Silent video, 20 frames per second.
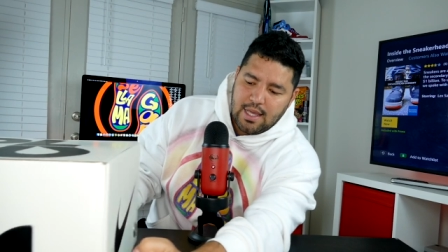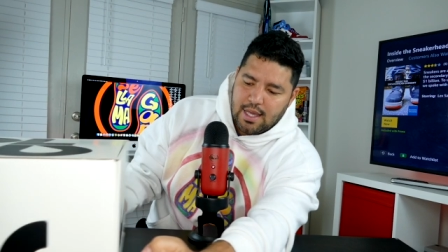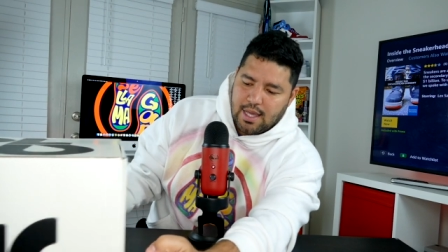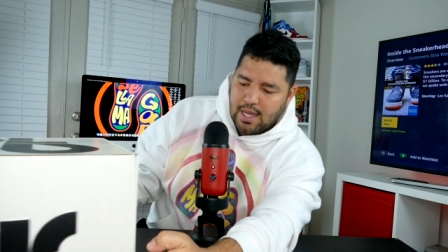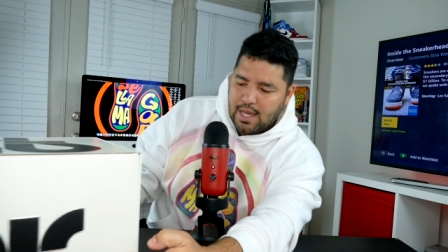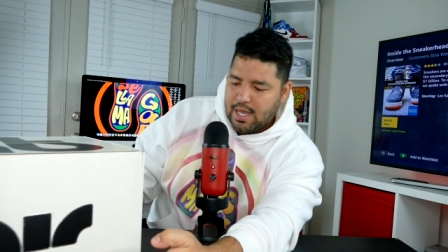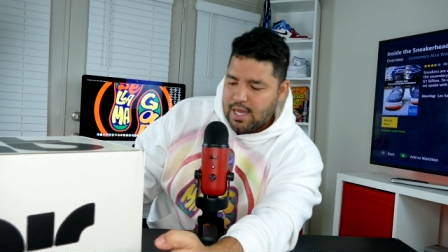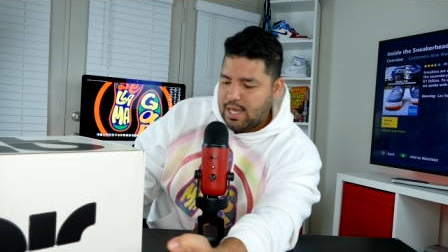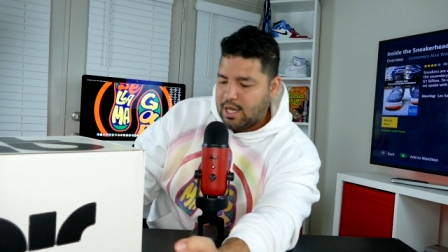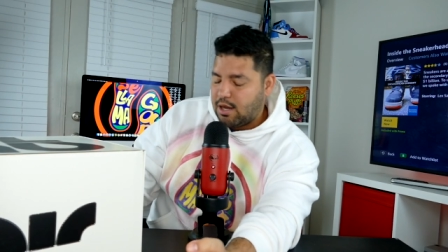
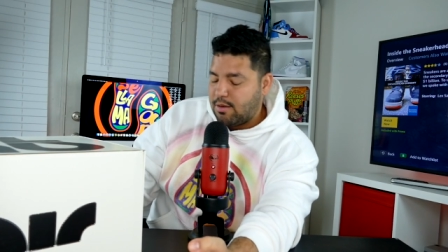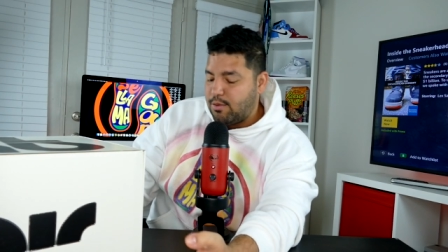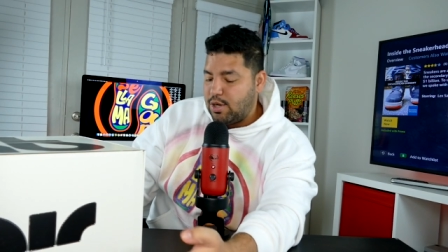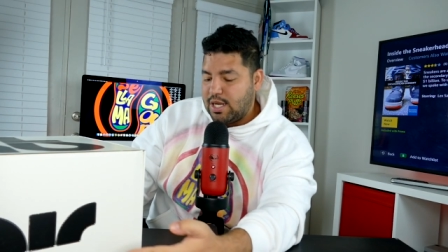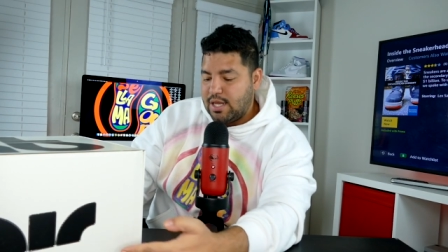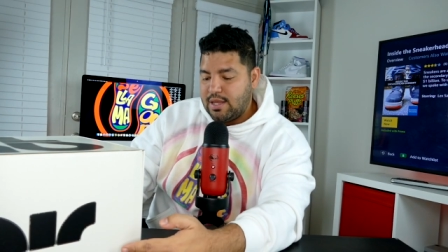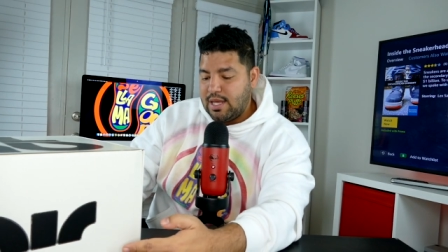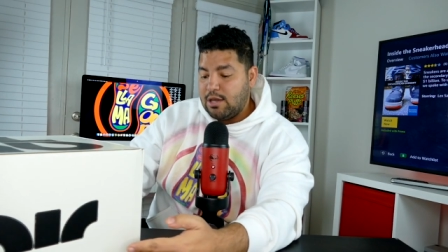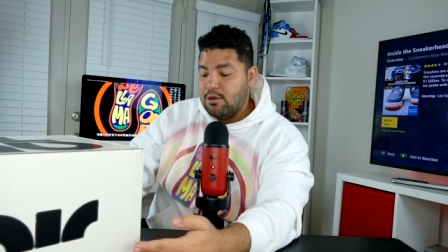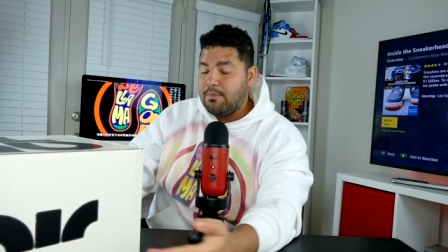Eh, como
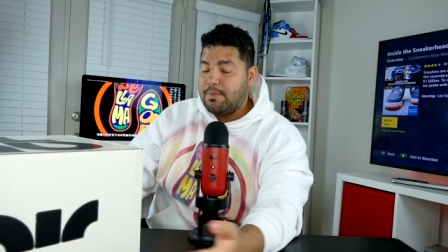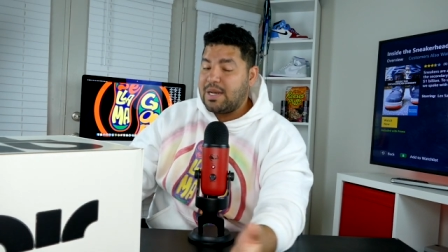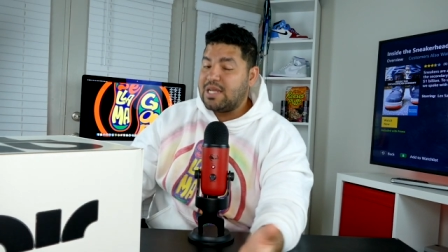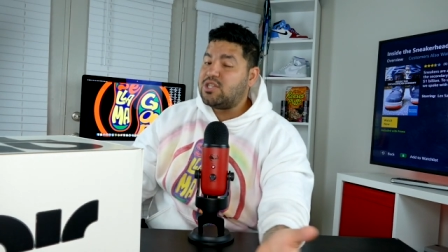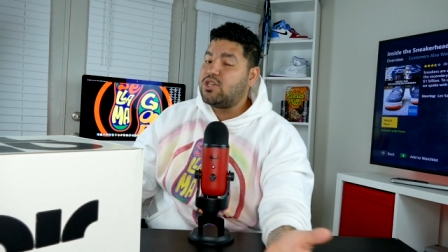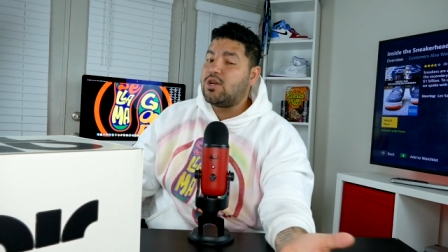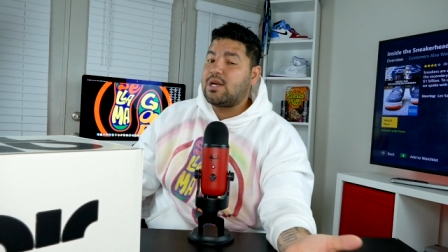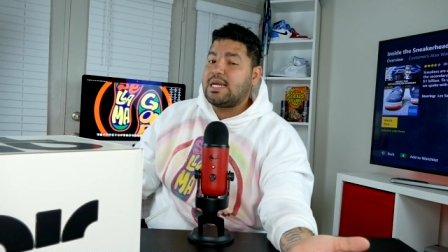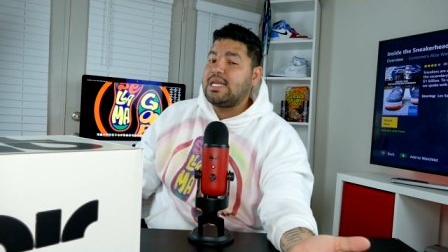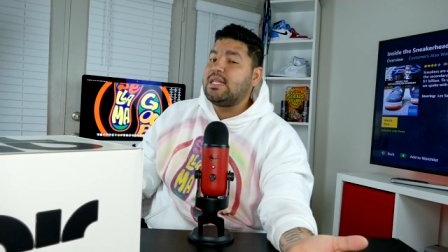les dije, un
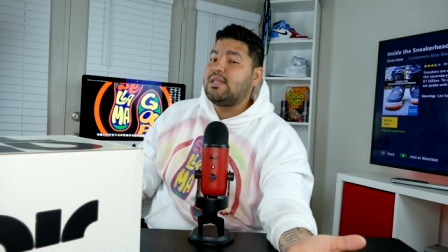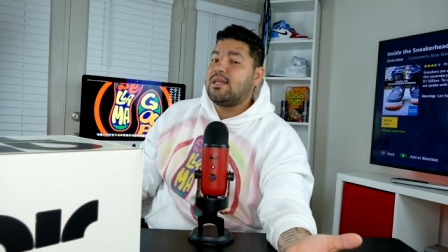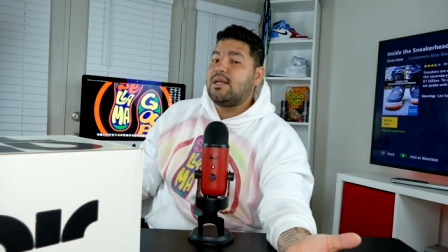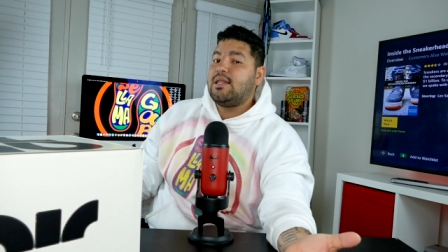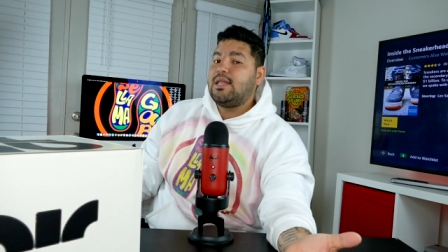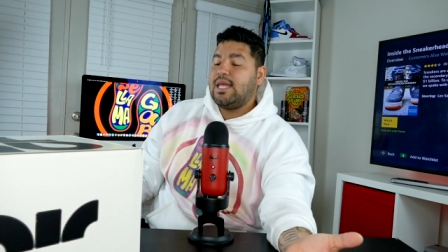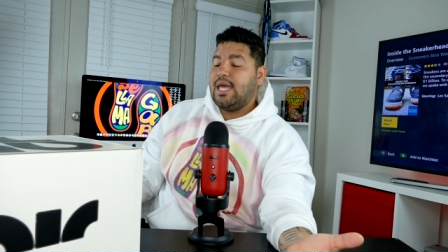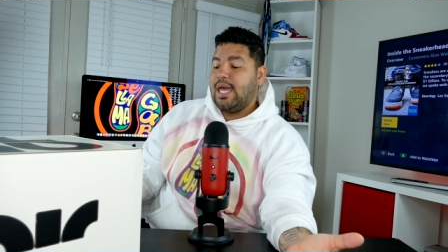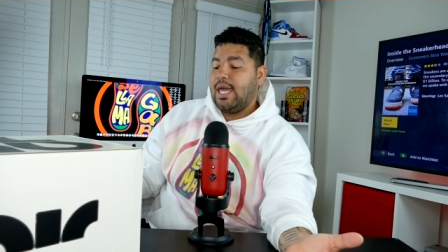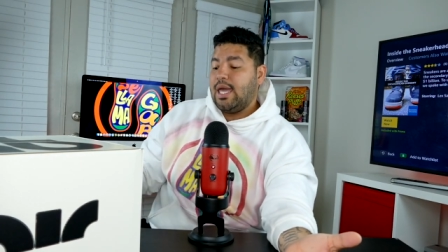precio retail
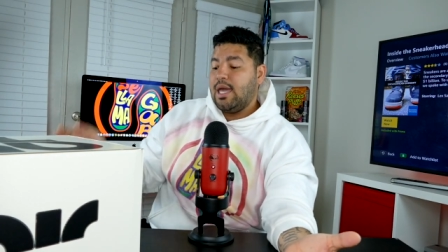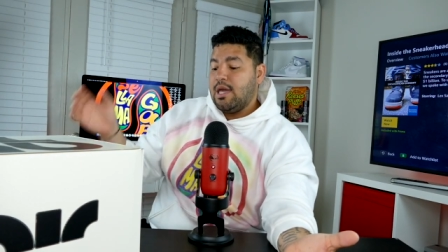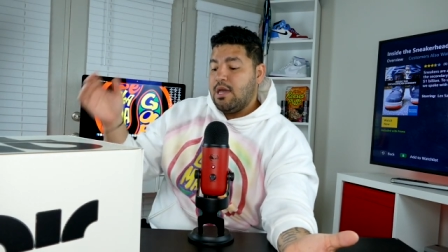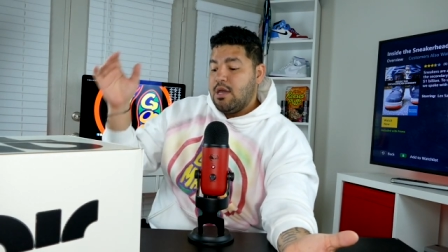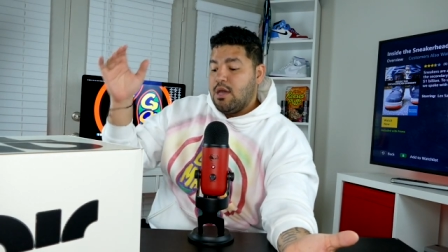de